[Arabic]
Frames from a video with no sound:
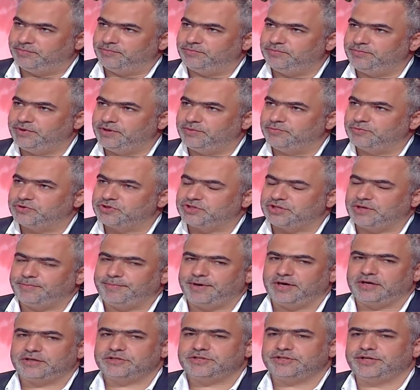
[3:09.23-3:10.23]

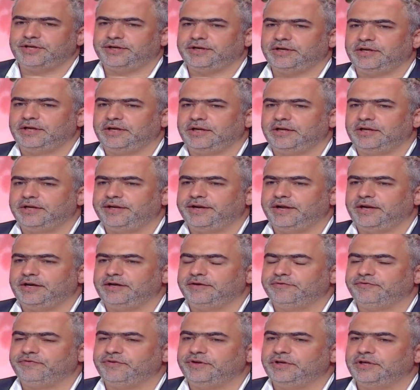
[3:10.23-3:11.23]
بالمجتمع الشرقي اللي نحن
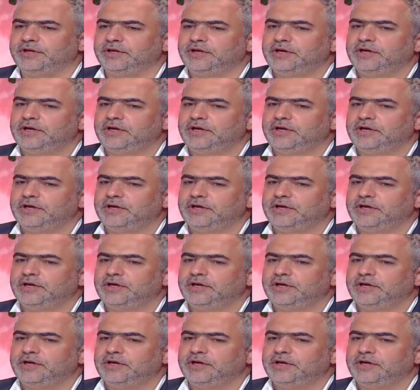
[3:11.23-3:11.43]
فيه